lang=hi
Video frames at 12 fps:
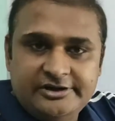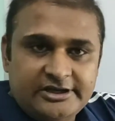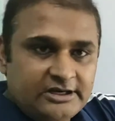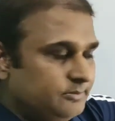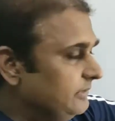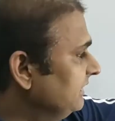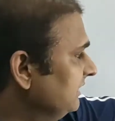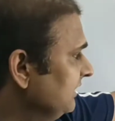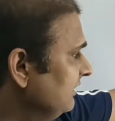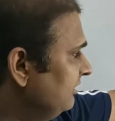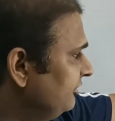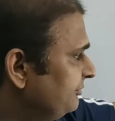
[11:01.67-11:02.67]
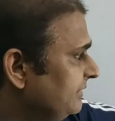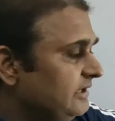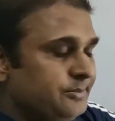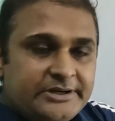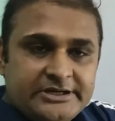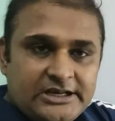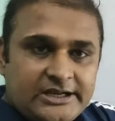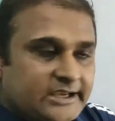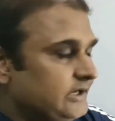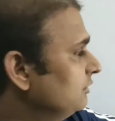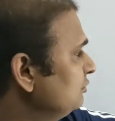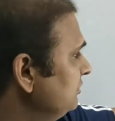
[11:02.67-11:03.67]
इंटीग्रल में इसमें लिमिट
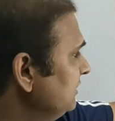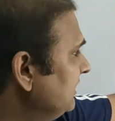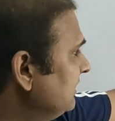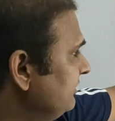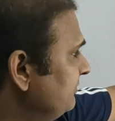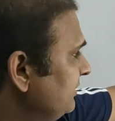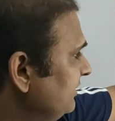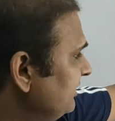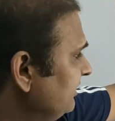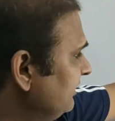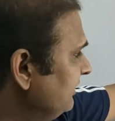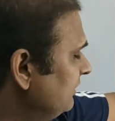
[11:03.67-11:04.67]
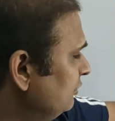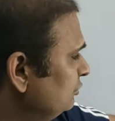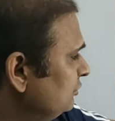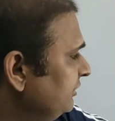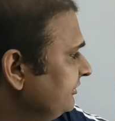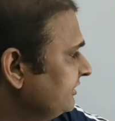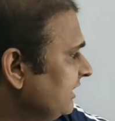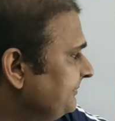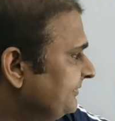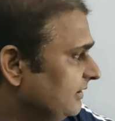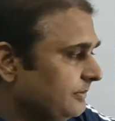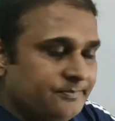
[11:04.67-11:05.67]
लगाएंगे तो ये अगर डेफिनेट इंटीग्रल हो तो इस
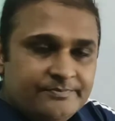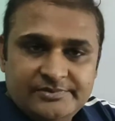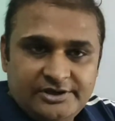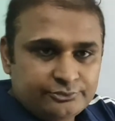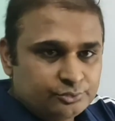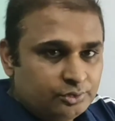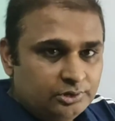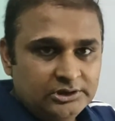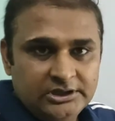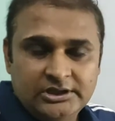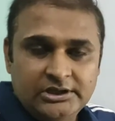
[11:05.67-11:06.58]
टाइप से हम इसको